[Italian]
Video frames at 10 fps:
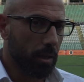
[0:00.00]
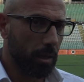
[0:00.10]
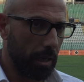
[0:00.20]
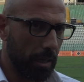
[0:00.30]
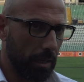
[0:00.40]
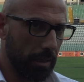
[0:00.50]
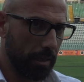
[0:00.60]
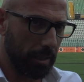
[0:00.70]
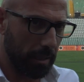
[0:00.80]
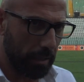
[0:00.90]
a
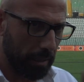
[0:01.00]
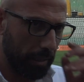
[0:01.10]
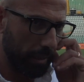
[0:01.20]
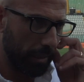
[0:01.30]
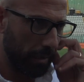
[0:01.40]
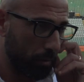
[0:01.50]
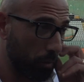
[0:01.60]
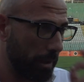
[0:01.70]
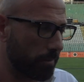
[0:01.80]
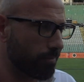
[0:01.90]
eh,
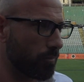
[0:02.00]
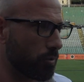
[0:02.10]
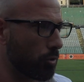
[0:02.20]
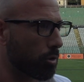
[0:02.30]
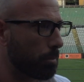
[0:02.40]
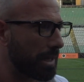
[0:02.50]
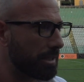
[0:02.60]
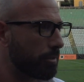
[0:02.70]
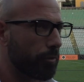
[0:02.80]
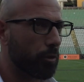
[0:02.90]
con le normali
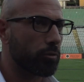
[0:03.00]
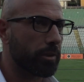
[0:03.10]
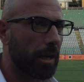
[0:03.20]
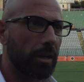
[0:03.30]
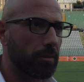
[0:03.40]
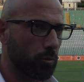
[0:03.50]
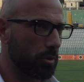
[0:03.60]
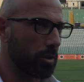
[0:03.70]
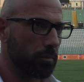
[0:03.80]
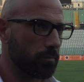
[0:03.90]
difficoltà di
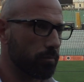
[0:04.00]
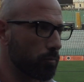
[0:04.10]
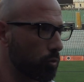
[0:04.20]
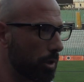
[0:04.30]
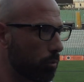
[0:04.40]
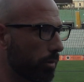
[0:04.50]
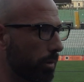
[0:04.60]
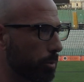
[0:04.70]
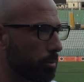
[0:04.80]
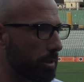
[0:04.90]
una, di una,
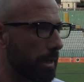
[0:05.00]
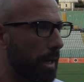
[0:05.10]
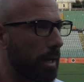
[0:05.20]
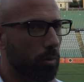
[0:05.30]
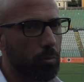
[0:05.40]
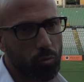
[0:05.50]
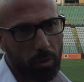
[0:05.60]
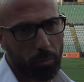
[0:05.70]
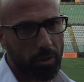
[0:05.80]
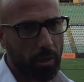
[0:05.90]
nuova proprietà,
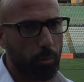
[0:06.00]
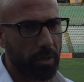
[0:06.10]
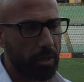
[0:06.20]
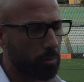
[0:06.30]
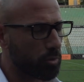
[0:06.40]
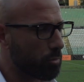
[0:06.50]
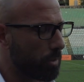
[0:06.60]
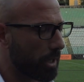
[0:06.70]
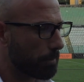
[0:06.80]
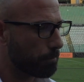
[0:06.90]
comunque poi ha operato molto
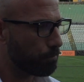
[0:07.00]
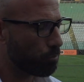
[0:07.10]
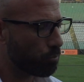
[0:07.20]
bene.